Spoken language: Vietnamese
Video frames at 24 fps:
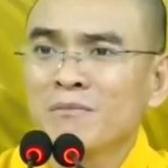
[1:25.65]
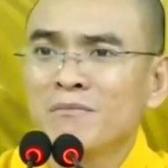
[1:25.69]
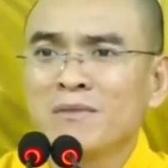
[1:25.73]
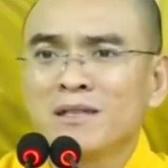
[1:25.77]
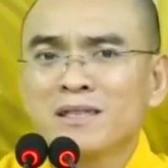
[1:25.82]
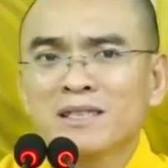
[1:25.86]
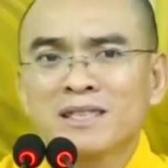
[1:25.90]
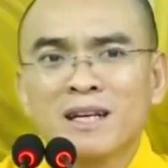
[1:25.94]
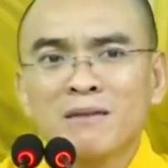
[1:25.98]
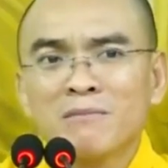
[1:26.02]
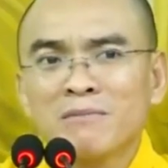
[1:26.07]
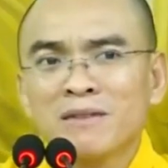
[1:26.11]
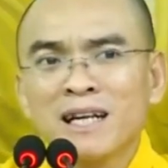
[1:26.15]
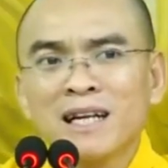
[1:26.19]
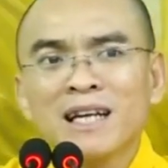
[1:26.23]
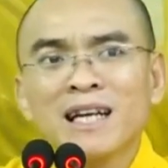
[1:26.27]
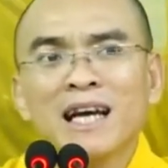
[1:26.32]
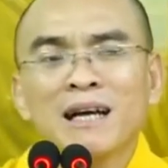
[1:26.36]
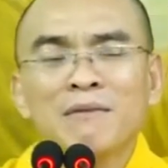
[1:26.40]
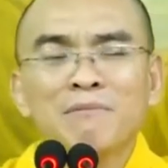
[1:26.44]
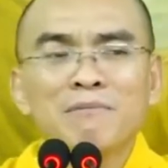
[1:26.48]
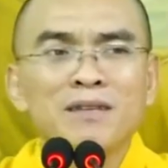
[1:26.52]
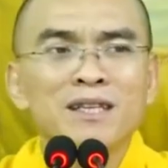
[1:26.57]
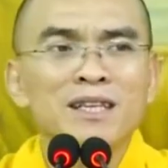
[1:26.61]
mình sống ở đây
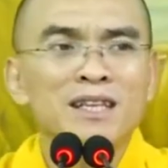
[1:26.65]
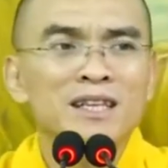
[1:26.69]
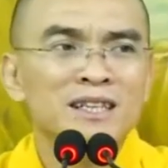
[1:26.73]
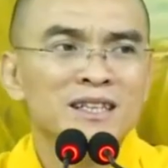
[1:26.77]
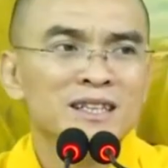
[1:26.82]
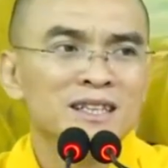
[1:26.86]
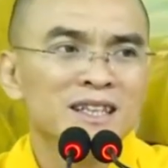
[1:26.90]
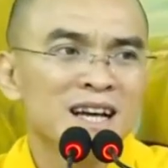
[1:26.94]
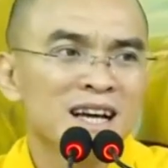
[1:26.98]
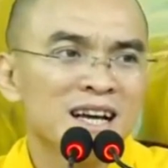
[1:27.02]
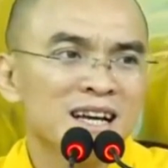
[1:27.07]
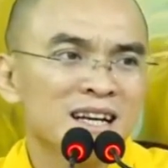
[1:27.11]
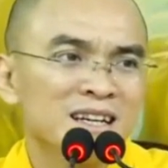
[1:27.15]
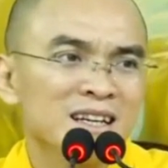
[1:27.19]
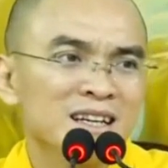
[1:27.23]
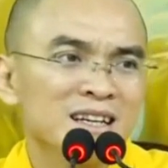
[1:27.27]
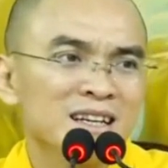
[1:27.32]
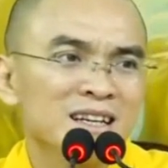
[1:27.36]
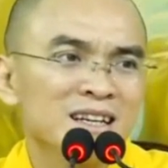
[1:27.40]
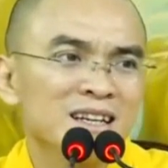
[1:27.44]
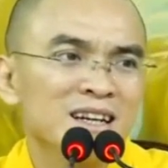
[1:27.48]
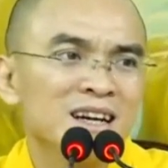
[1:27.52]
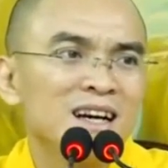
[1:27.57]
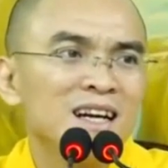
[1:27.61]
làm cái gì ta
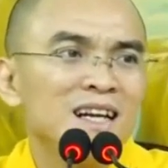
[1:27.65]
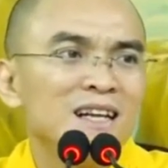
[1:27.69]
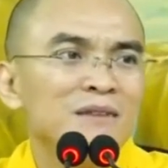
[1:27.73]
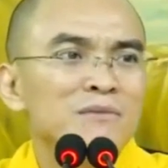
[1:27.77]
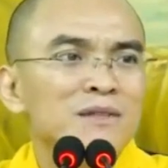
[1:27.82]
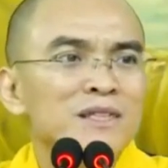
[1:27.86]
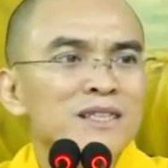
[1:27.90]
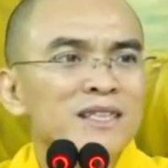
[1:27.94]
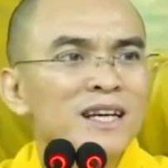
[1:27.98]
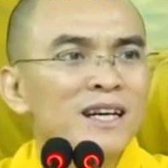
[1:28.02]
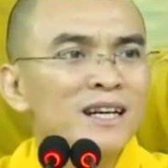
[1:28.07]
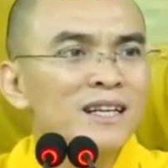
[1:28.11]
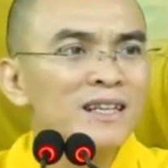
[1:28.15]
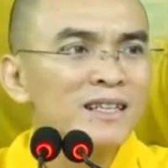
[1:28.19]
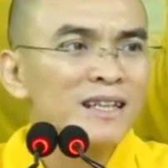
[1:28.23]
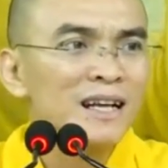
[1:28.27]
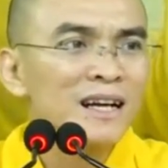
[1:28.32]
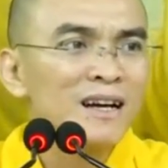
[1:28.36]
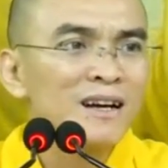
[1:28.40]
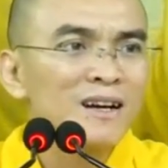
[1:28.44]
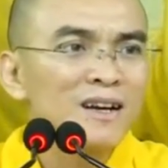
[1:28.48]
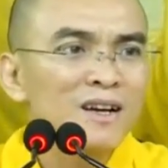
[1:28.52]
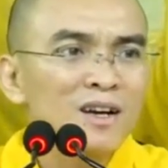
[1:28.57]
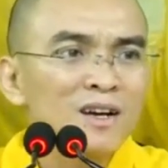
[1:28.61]
hay là mình chết đi
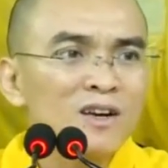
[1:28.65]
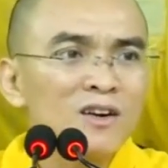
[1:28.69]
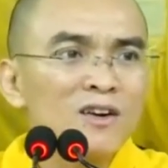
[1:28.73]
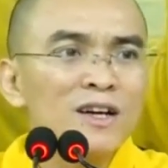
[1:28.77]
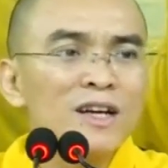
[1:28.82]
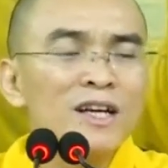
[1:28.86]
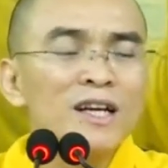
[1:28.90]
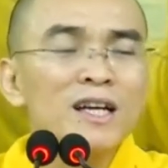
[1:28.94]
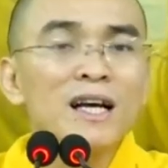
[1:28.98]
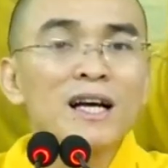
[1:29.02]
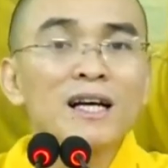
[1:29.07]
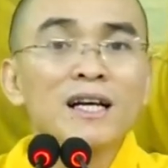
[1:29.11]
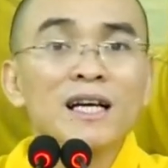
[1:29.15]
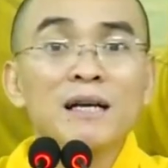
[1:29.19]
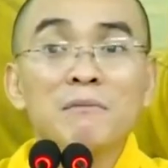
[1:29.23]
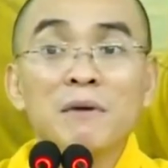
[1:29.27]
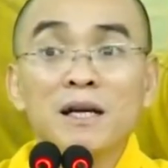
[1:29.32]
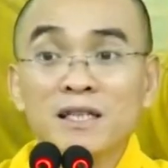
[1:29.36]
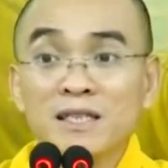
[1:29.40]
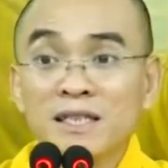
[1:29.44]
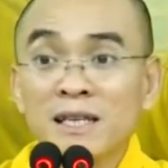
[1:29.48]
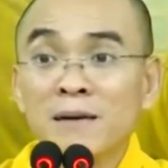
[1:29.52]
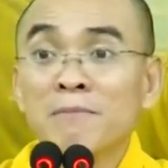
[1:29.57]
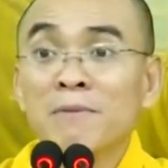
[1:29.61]
ta có nghĩa là cái
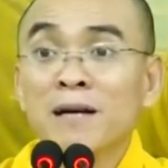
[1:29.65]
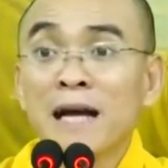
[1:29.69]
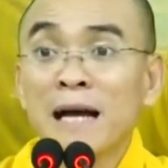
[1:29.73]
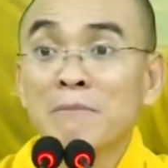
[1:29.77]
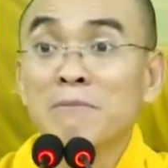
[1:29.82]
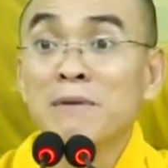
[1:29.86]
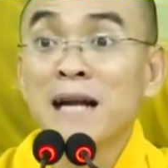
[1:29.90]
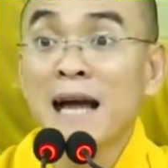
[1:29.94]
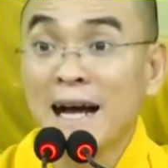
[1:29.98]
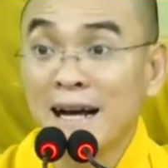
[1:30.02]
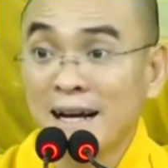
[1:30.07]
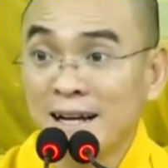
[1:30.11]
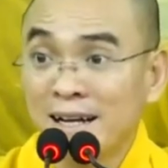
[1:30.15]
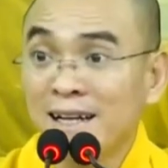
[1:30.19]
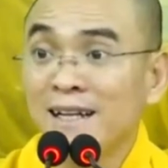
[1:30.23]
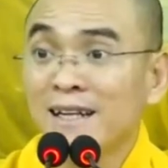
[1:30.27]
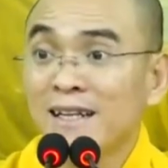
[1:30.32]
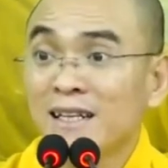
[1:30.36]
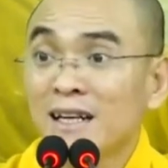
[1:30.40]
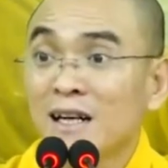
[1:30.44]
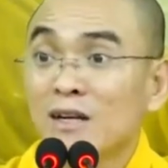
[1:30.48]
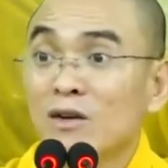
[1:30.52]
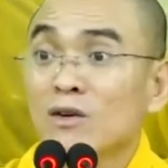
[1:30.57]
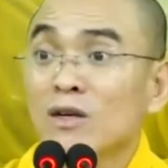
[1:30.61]
bệnh trầm cảm nặng á
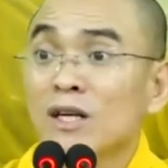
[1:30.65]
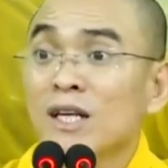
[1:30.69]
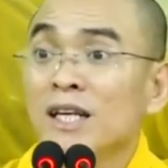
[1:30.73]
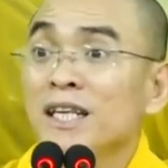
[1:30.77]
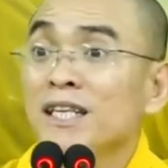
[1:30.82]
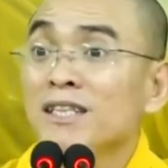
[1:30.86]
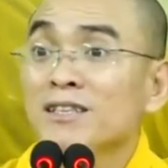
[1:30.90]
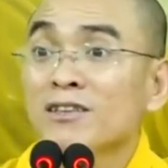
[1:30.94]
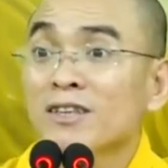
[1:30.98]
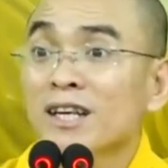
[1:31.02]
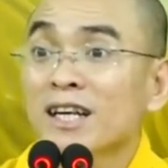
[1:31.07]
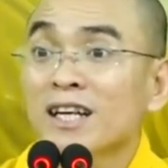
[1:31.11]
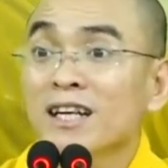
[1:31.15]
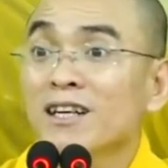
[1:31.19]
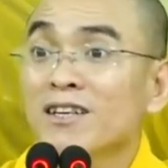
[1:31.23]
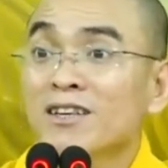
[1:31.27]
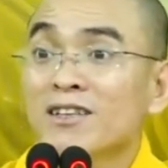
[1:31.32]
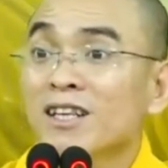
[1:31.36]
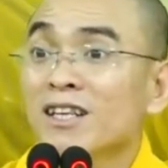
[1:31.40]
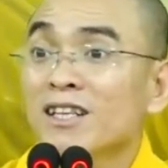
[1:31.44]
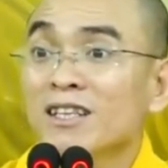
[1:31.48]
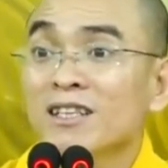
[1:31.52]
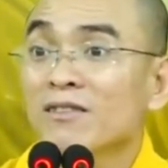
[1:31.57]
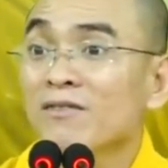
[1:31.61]
là nó khiến cho cái người
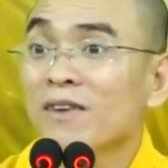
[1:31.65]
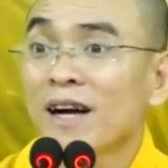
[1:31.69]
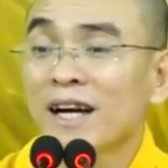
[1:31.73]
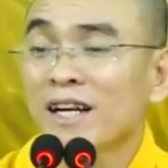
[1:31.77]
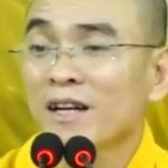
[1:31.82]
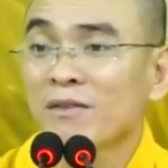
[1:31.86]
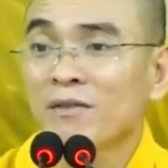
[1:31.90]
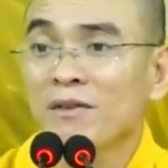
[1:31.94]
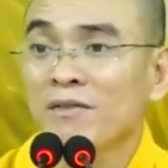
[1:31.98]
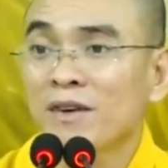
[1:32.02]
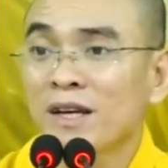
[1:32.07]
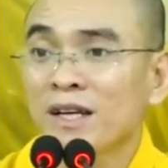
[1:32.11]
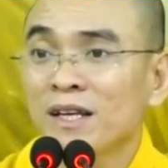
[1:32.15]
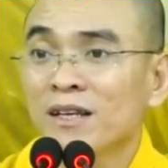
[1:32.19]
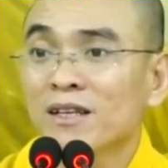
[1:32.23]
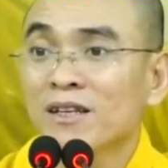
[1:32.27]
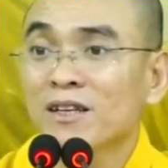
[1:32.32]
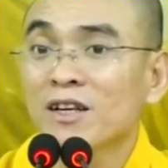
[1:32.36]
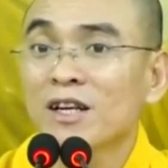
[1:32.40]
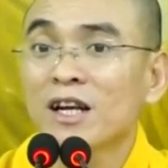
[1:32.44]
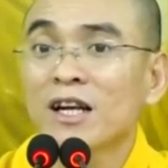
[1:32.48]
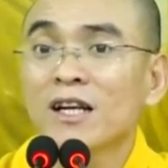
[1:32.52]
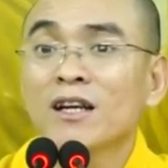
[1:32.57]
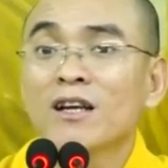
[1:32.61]
đó thích như vậy đó quý vị
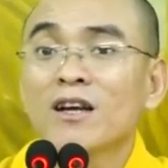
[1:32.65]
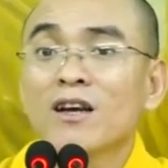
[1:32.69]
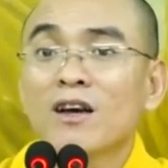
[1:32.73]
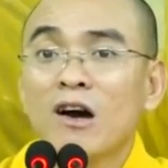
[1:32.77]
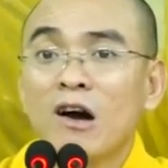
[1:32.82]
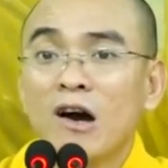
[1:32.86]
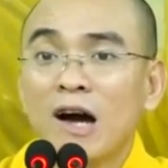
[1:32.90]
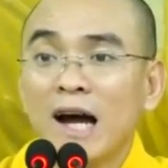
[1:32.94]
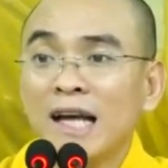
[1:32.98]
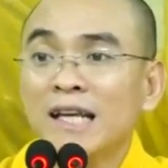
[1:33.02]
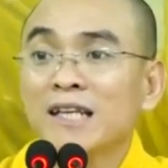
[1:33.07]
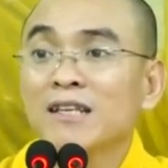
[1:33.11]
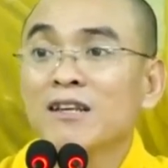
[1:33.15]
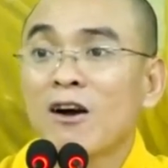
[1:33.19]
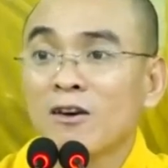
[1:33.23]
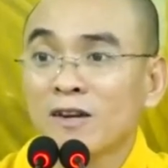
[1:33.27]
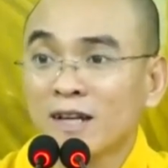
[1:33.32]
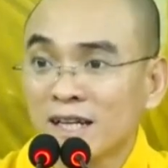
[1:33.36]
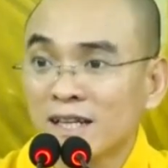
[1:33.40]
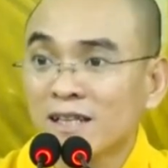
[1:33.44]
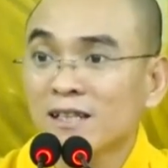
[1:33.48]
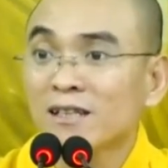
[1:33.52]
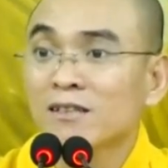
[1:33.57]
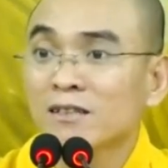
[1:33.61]
cho nên họ hay
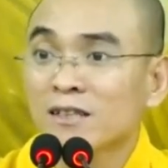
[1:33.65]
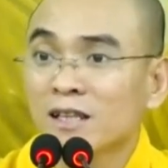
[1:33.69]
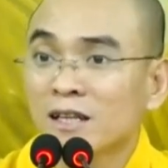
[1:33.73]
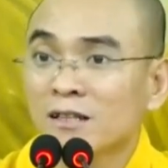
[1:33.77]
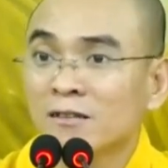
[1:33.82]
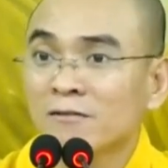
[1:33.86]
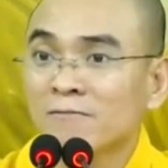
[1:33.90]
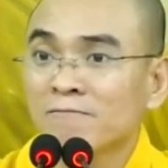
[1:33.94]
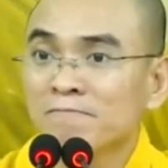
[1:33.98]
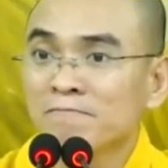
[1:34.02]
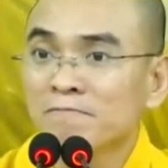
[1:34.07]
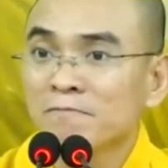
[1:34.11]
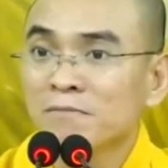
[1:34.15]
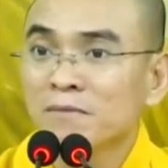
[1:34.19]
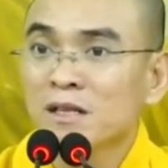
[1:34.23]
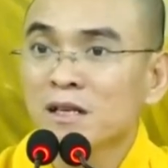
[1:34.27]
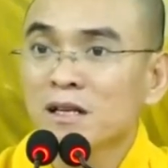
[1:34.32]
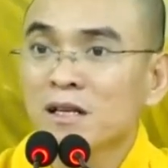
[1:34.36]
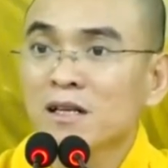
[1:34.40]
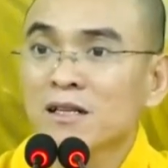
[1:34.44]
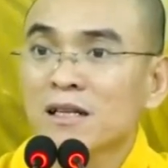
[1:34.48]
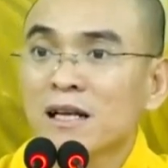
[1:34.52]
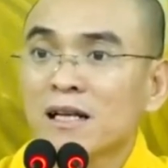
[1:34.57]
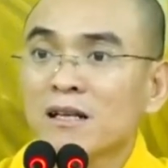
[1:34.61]
chọn cách tự tử
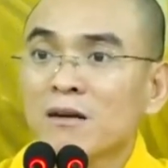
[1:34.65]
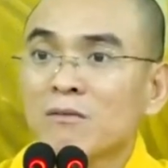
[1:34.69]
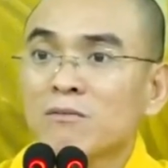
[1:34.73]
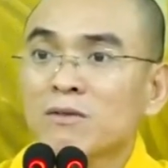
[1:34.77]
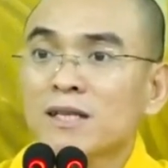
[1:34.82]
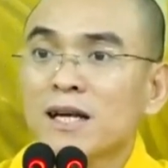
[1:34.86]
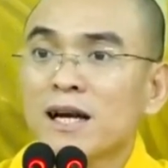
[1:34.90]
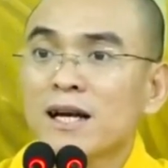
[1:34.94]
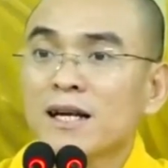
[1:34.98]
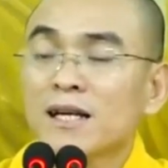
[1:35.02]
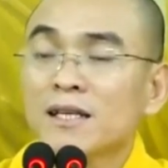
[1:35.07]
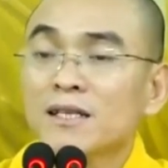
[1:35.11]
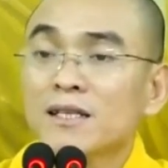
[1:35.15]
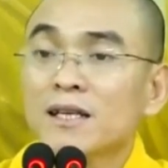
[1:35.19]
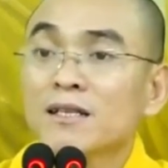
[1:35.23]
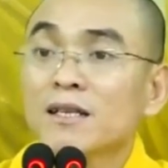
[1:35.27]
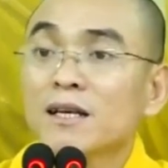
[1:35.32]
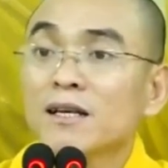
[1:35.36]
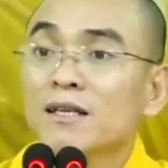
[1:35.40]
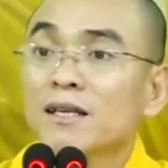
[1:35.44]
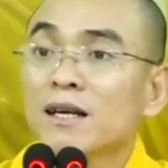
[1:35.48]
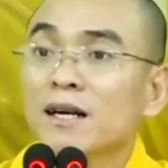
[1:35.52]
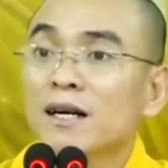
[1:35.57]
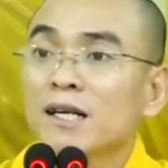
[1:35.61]
người ta thống kê là trên
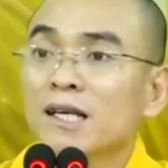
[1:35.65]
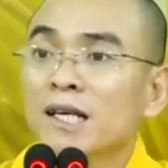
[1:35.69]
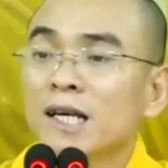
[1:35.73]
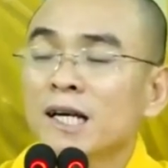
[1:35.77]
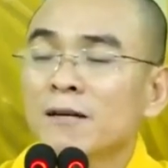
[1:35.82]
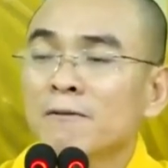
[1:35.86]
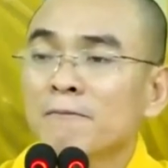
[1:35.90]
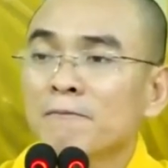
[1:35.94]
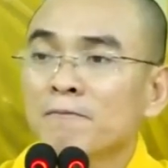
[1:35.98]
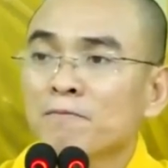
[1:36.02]
thế giới á